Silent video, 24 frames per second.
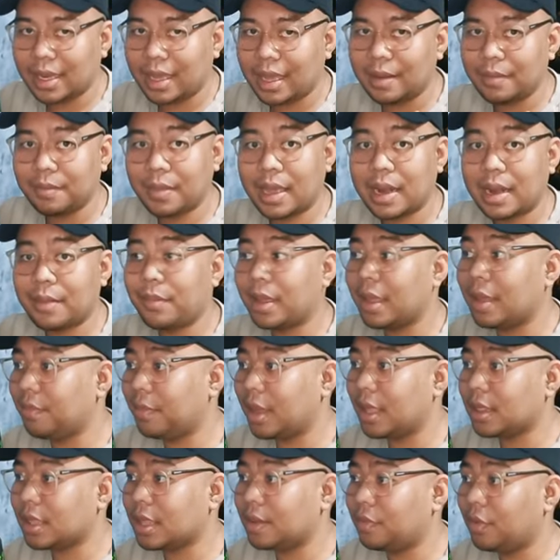na yan para
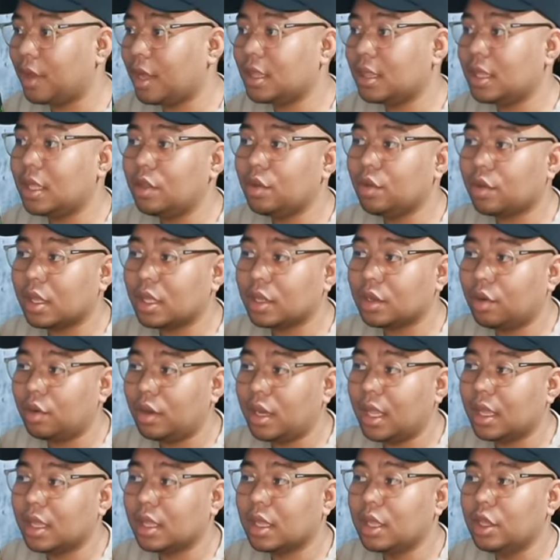maibenta mo. And then, you can
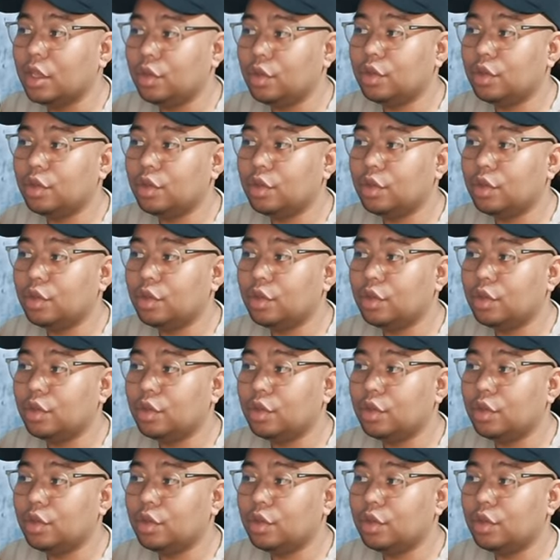collect